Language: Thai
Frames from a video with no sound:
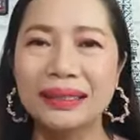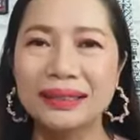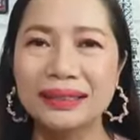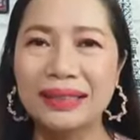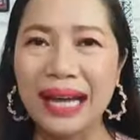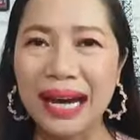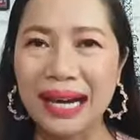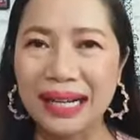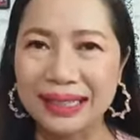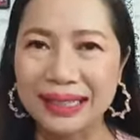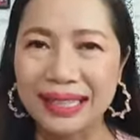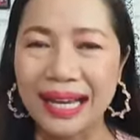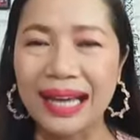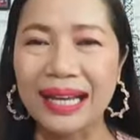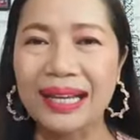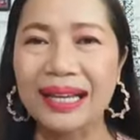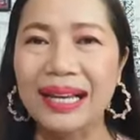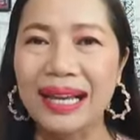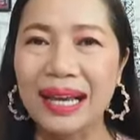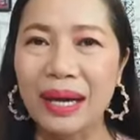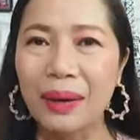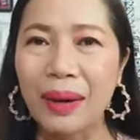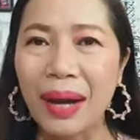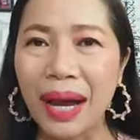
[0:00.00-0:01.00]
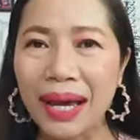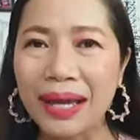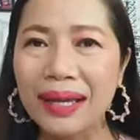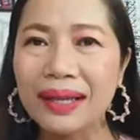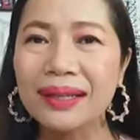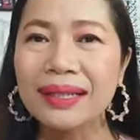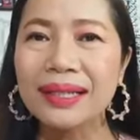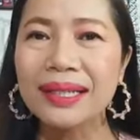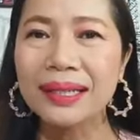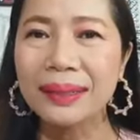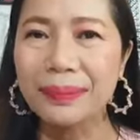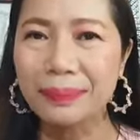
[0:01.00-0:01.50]
ดังนั้นแล้วให้
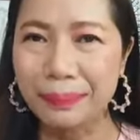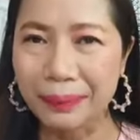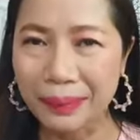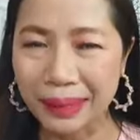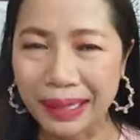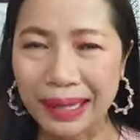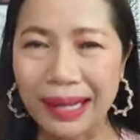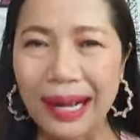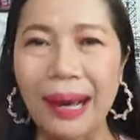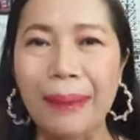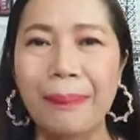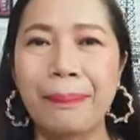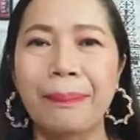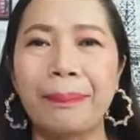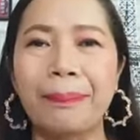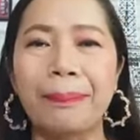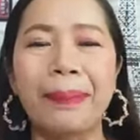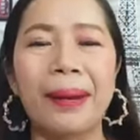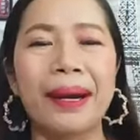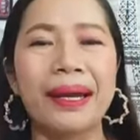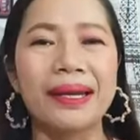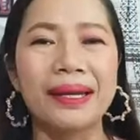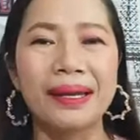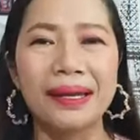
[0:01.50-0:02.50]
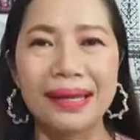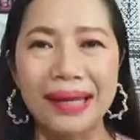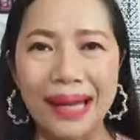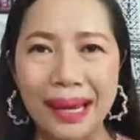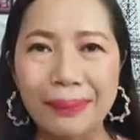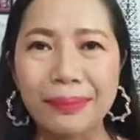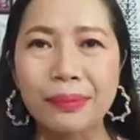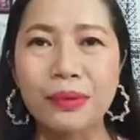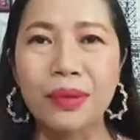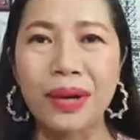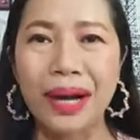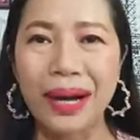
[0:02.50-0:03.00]
รีบกลับไปนับ
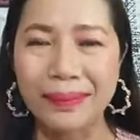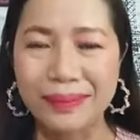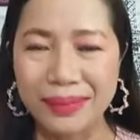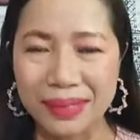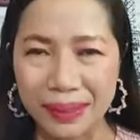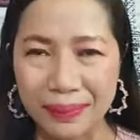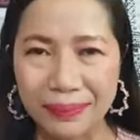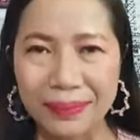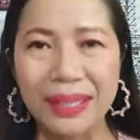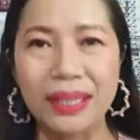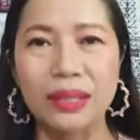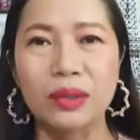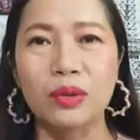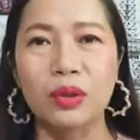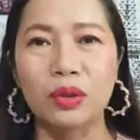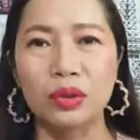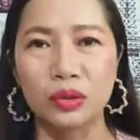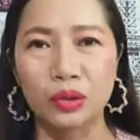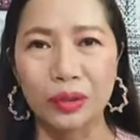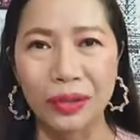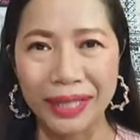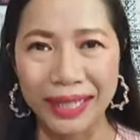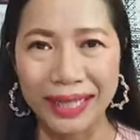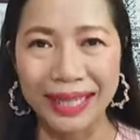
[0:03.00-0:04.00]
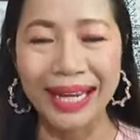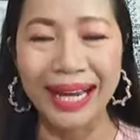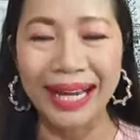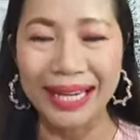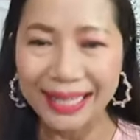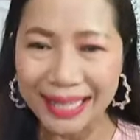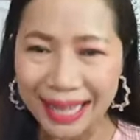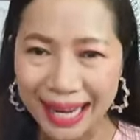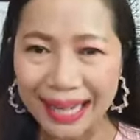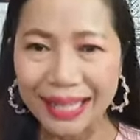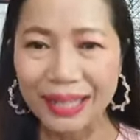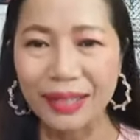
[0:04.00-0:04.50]
ความสำเร็จของตัวเองให้
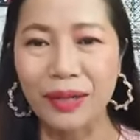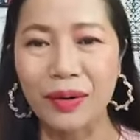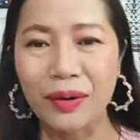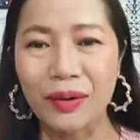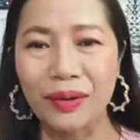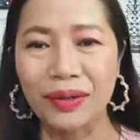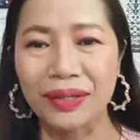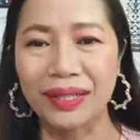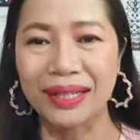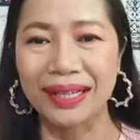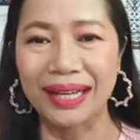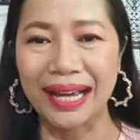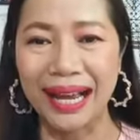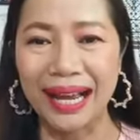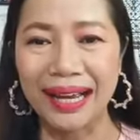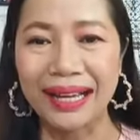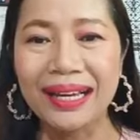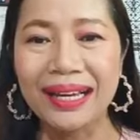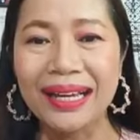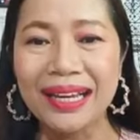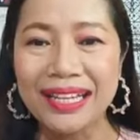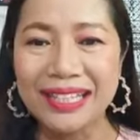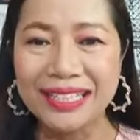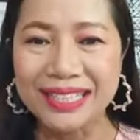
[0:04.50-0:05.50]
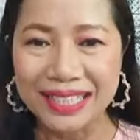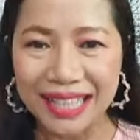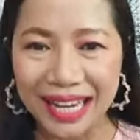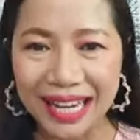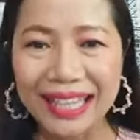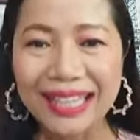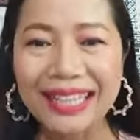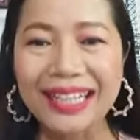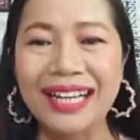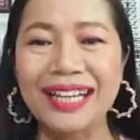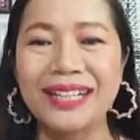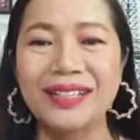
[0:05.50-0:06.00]
ได้ก่อนนะคะใช่
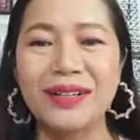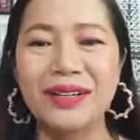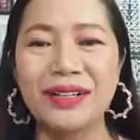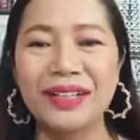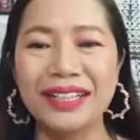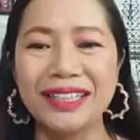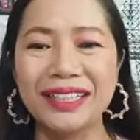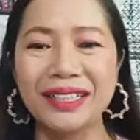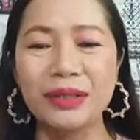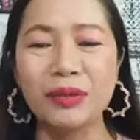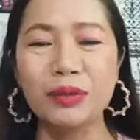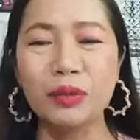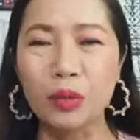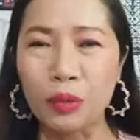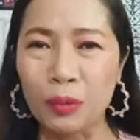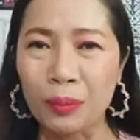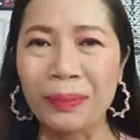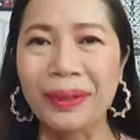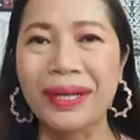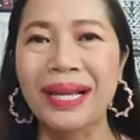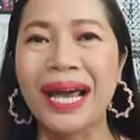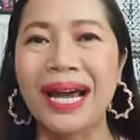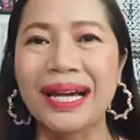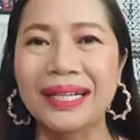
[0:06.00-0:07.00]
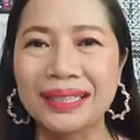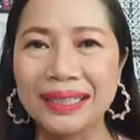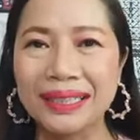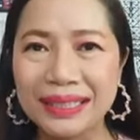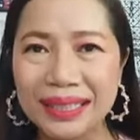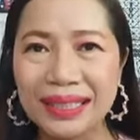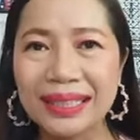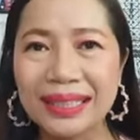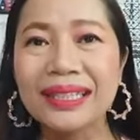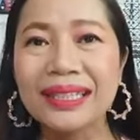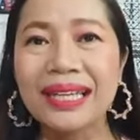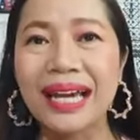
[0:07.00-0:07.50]
ค่ะน้องเอนิวขุมพลังที่
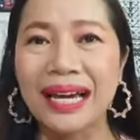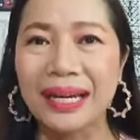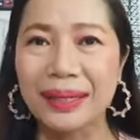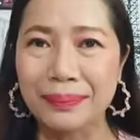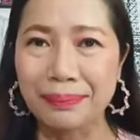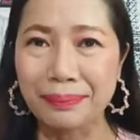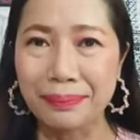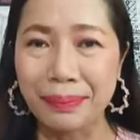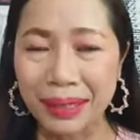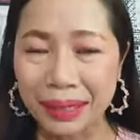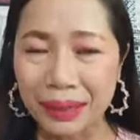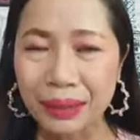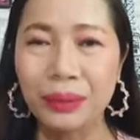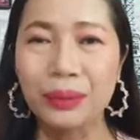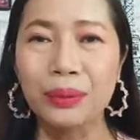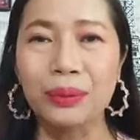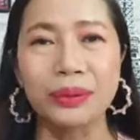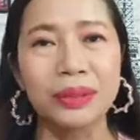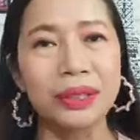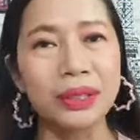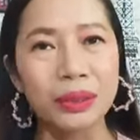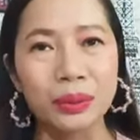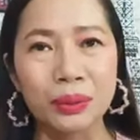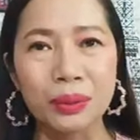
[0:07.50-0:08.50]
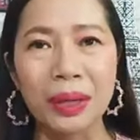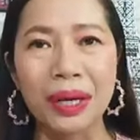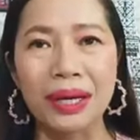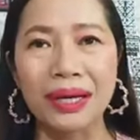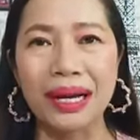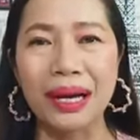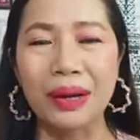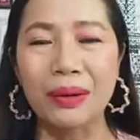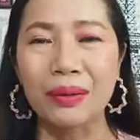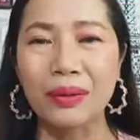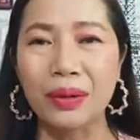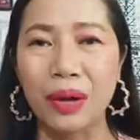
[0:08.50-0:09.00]
ยิ่งใหญ่ มันอยู่ที่ตัว
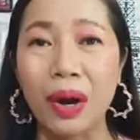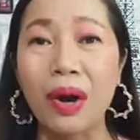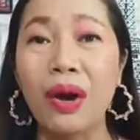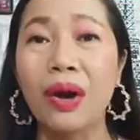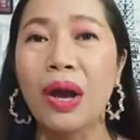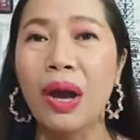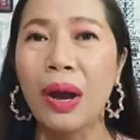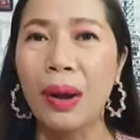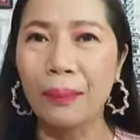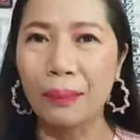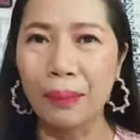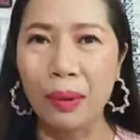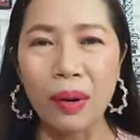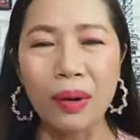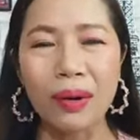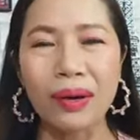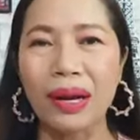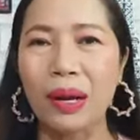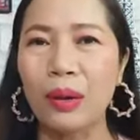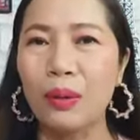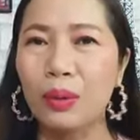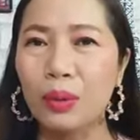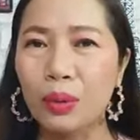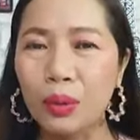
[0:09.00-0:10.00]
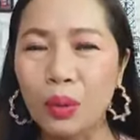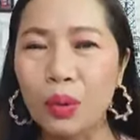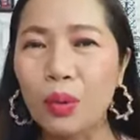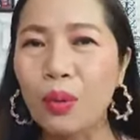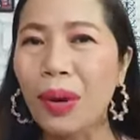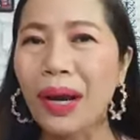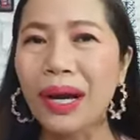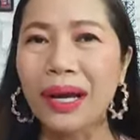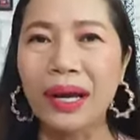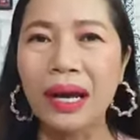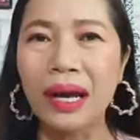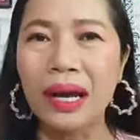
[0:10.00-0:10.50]
เราเนาะพอเรารู้
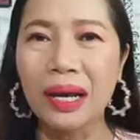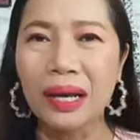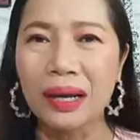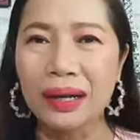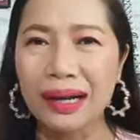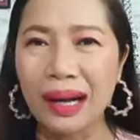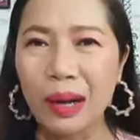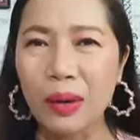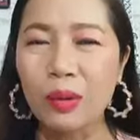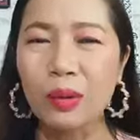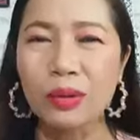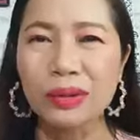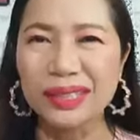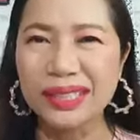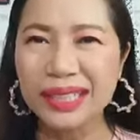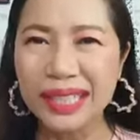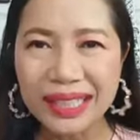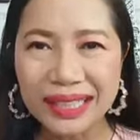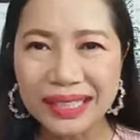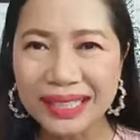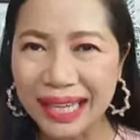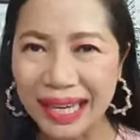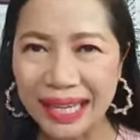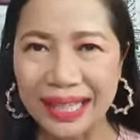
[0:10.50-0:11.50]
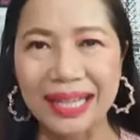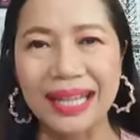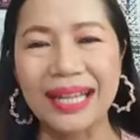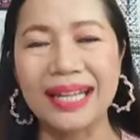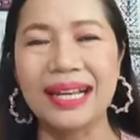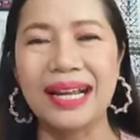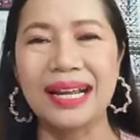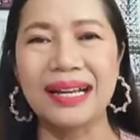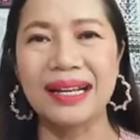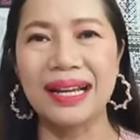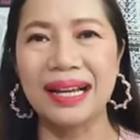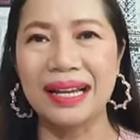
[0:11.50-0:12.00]
ว่าเรายิ่งใหญ่ข
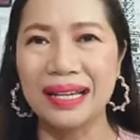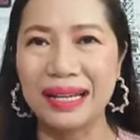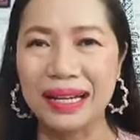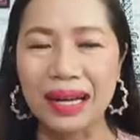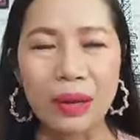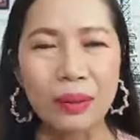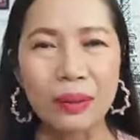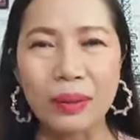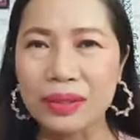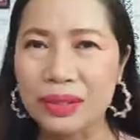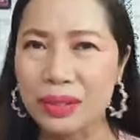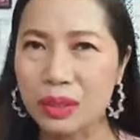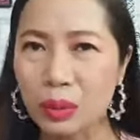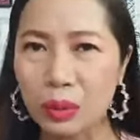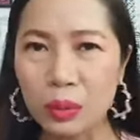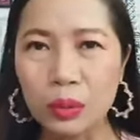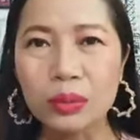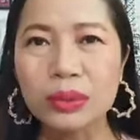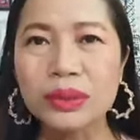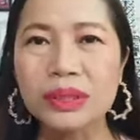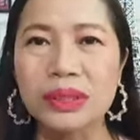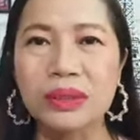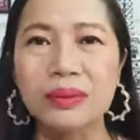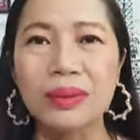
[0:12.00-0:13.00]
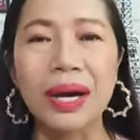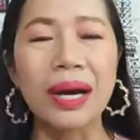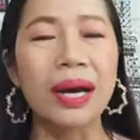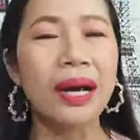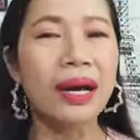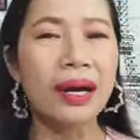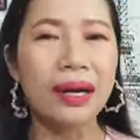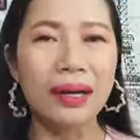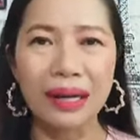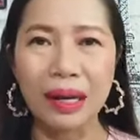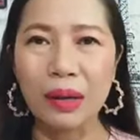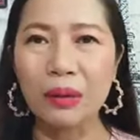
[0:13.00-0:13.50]
นาดไหน เราก็จะรู้สึกว่า
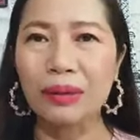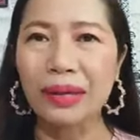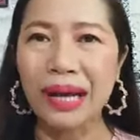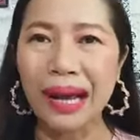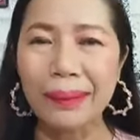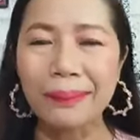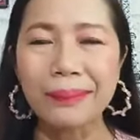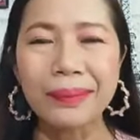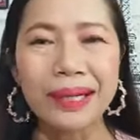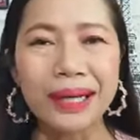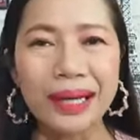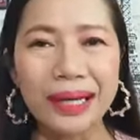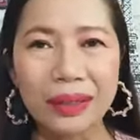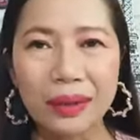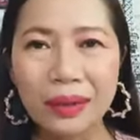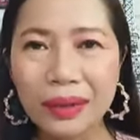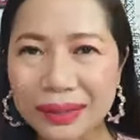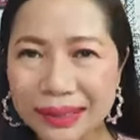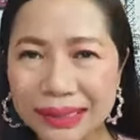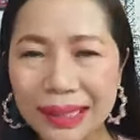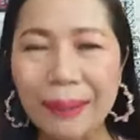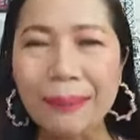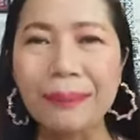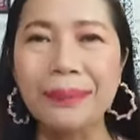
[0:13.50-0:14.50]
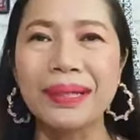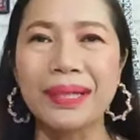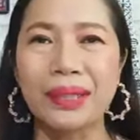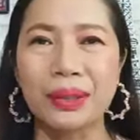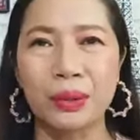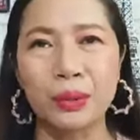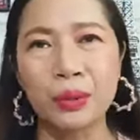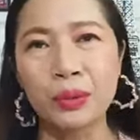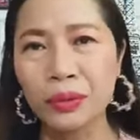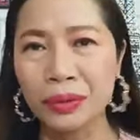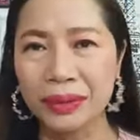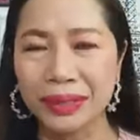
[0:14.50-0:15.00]
เราทำอะไรก็สำเร็จ
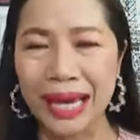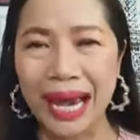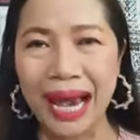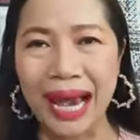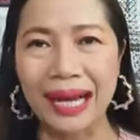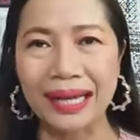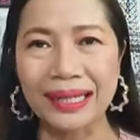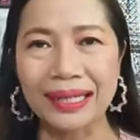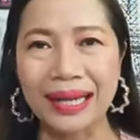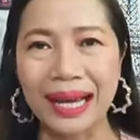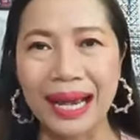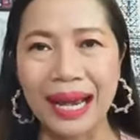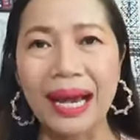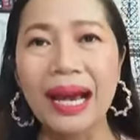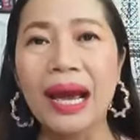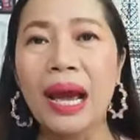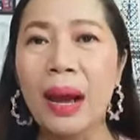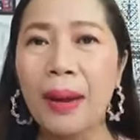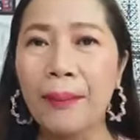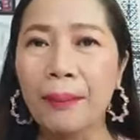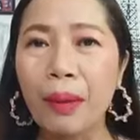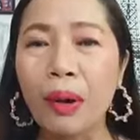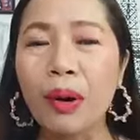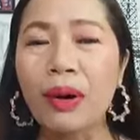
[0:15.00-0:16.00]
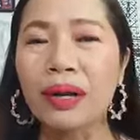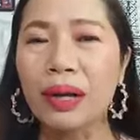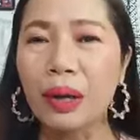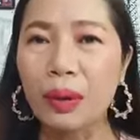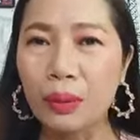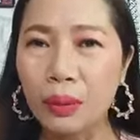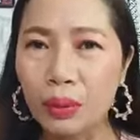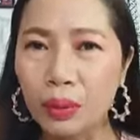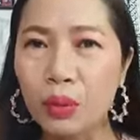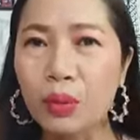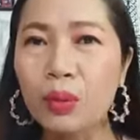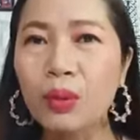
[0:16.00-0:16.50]
ทุกอย่างนะคะ พอเรา
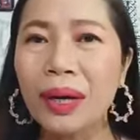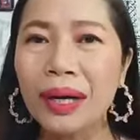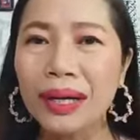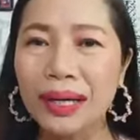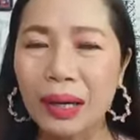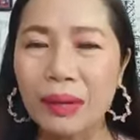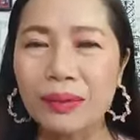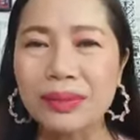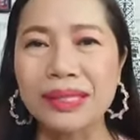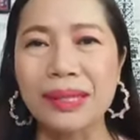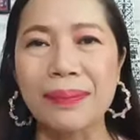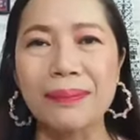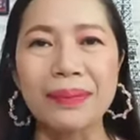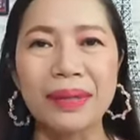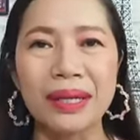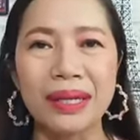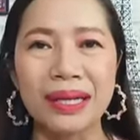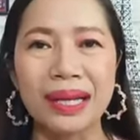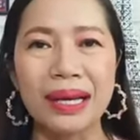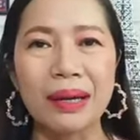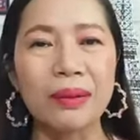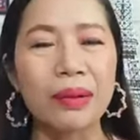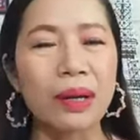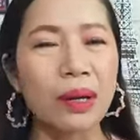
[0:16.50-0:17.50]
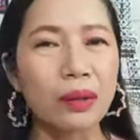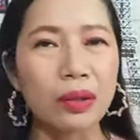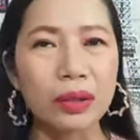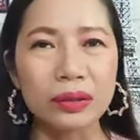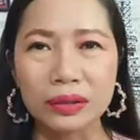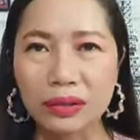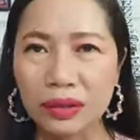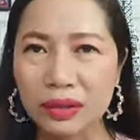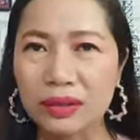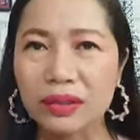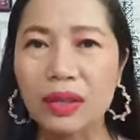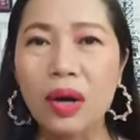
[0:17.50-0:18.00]
รู้ว่าเราสำเร็จแล้วเราก็
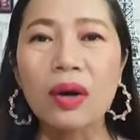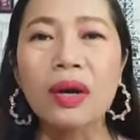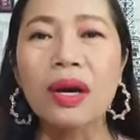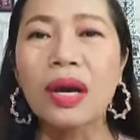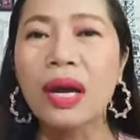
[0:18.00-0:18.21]
จะต้อง